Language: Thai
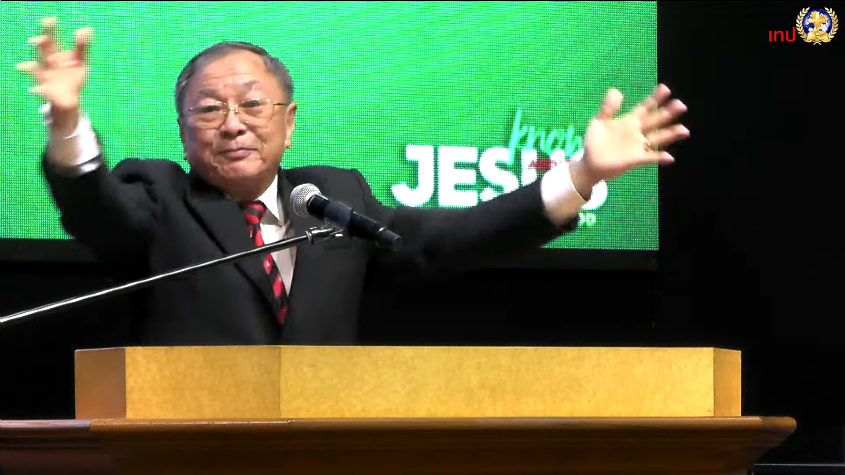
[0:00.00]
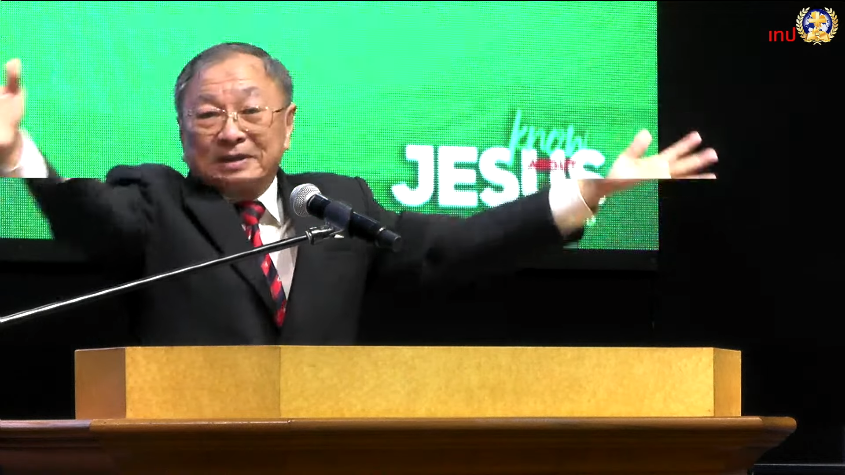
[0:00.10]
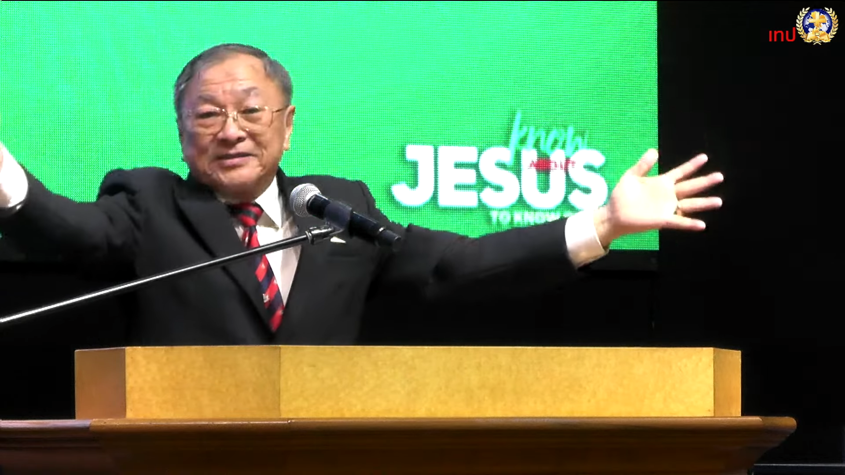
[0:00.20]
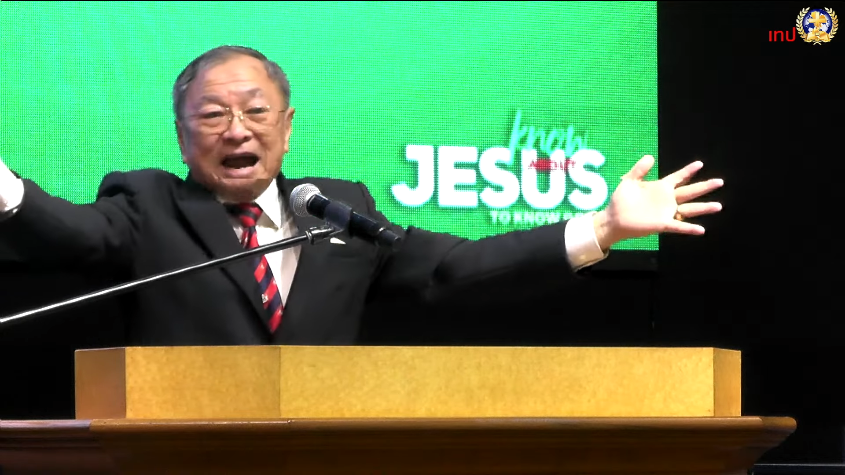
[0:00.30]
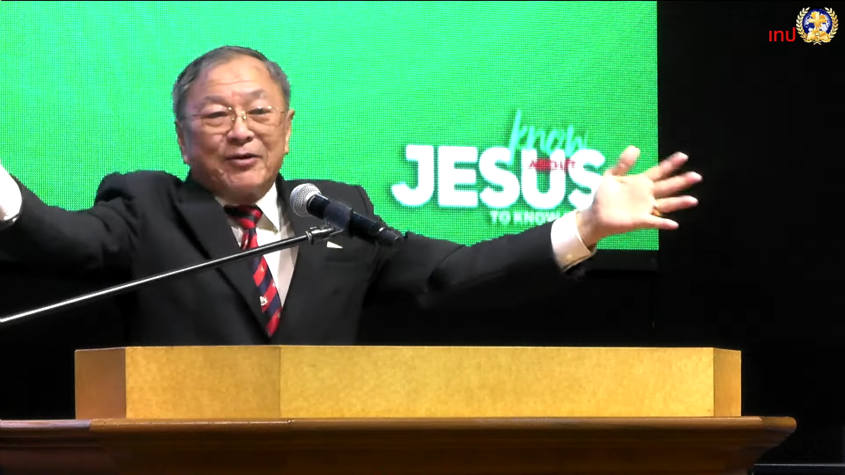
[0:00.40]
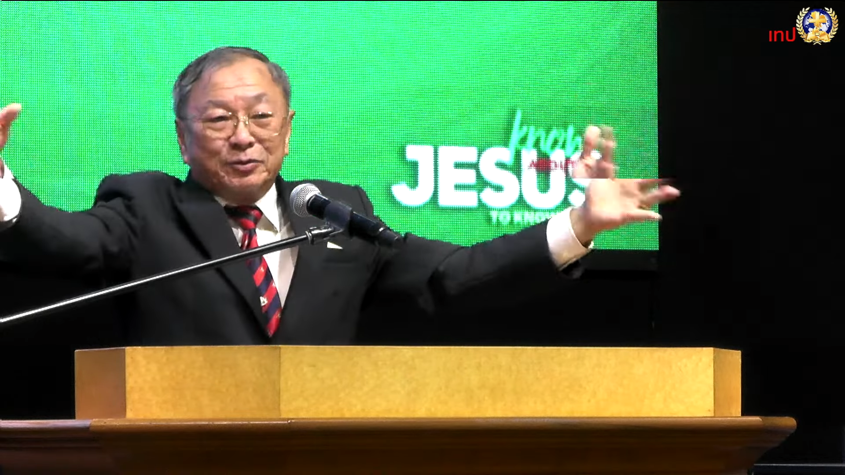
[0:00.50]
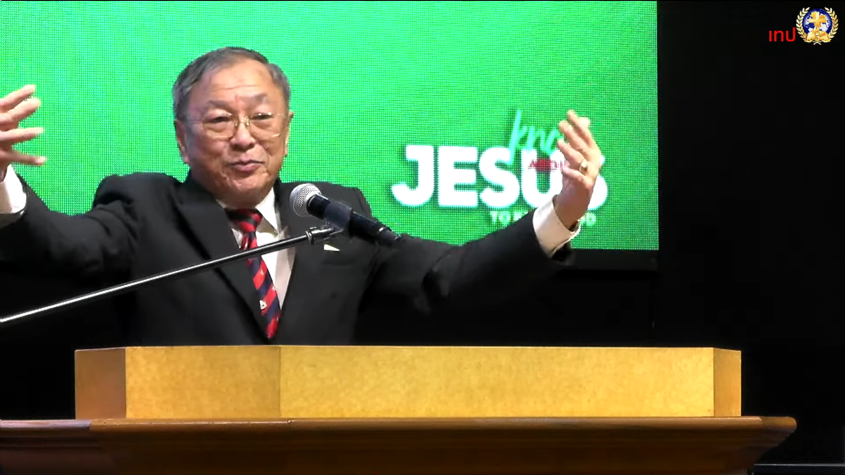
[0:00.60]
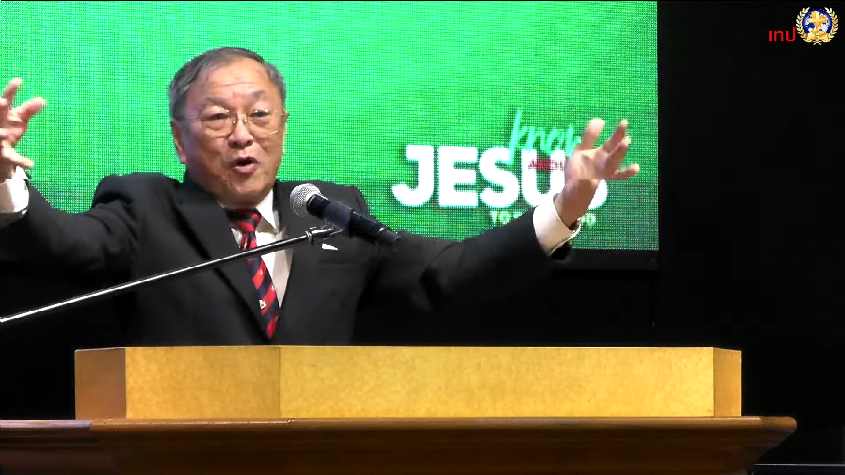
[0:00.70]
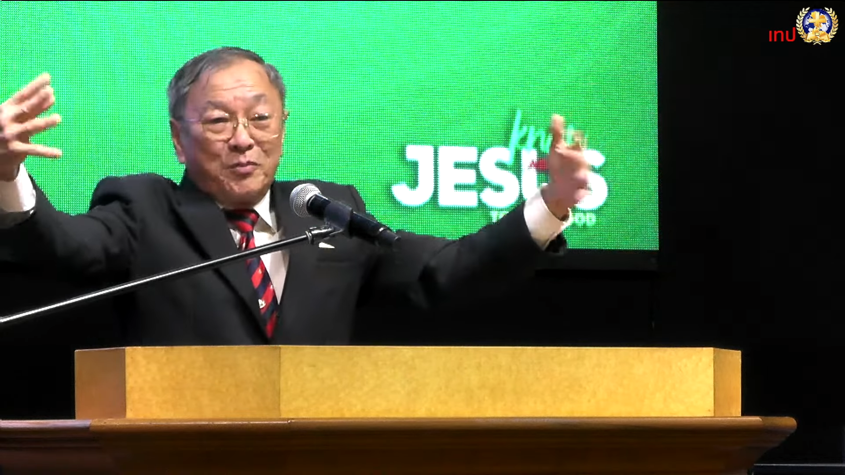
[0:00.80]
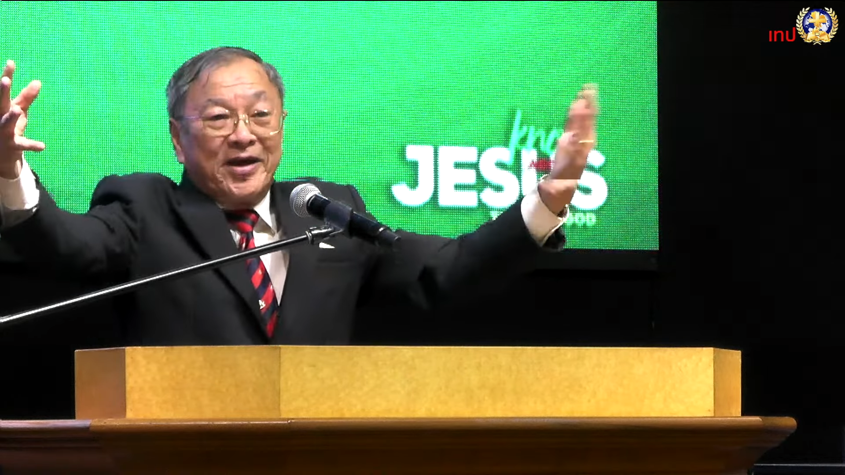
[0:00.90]
พระเจ้าด้วย
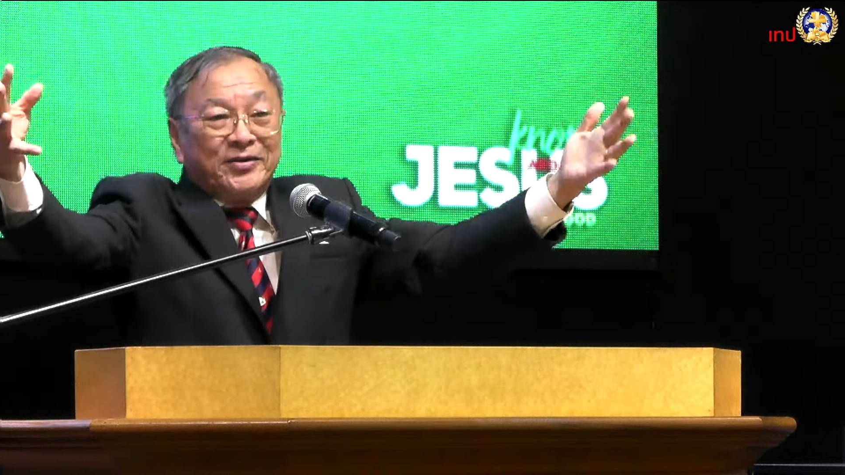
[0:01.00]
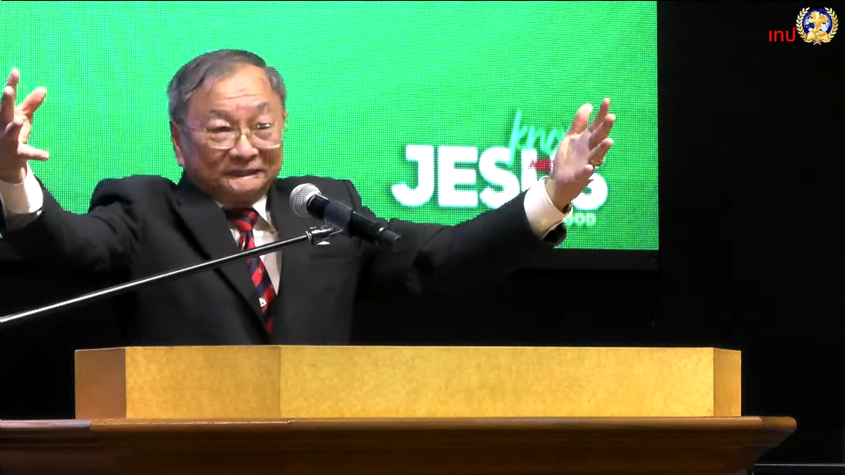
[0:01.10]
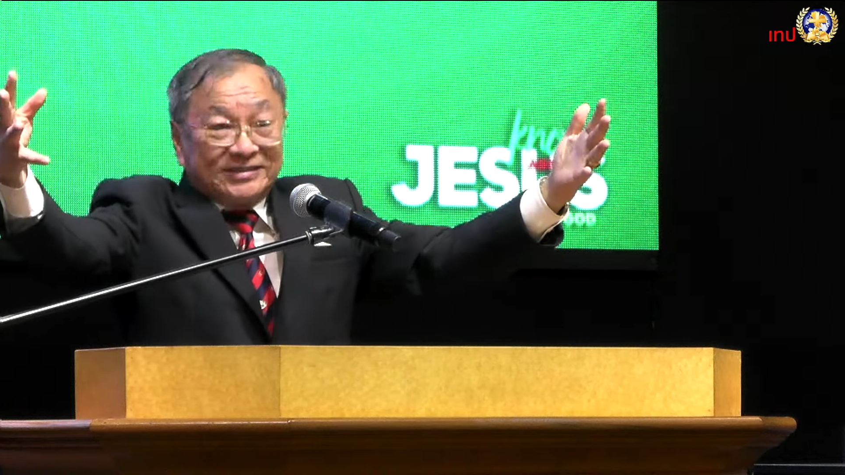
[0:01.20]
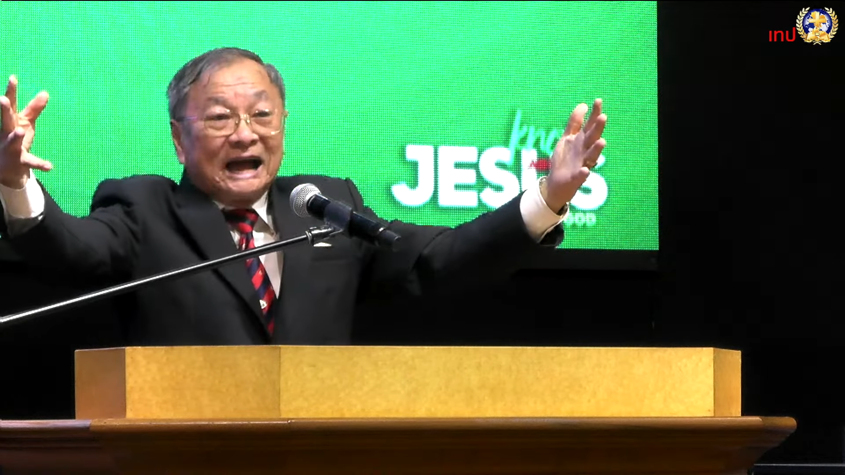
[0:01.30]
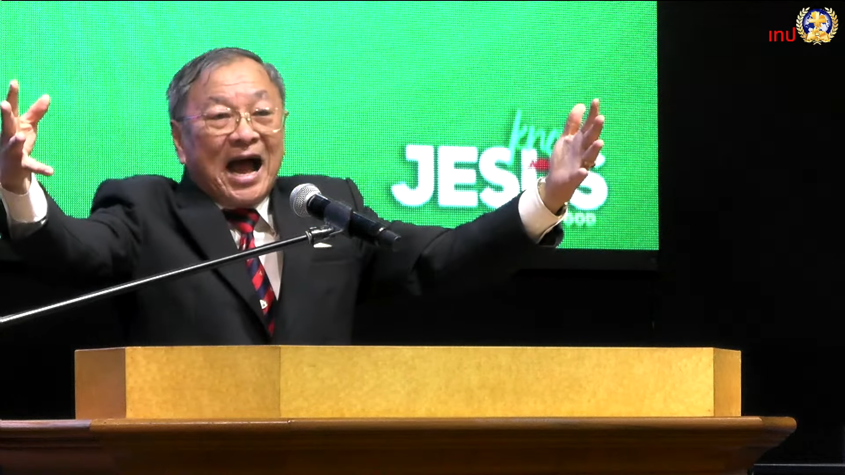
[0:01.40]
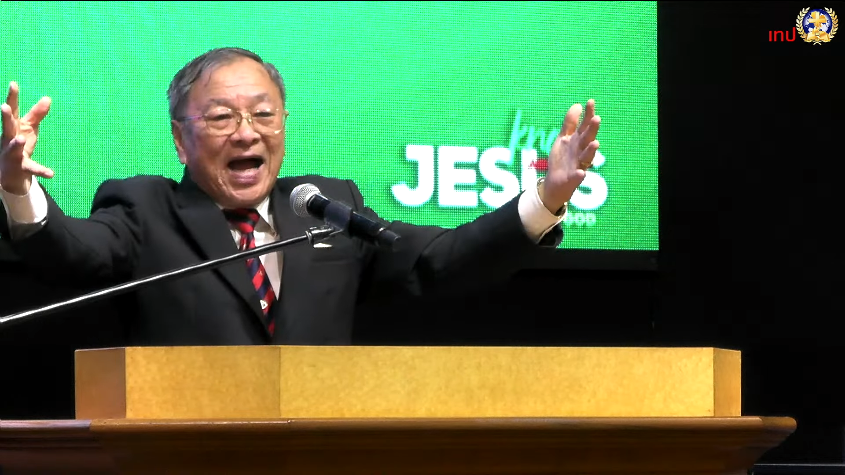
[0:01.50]
มองไม่เห็นด้วยตา